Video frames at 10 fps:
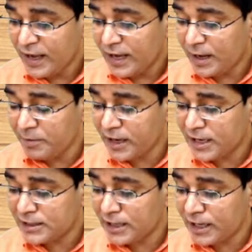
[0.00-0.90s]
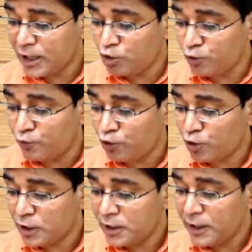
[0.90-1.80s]
हमने कर दिया इंटू
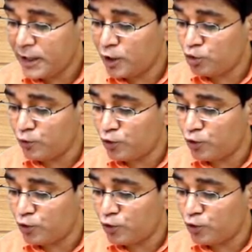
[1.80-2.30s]
फोर इंटू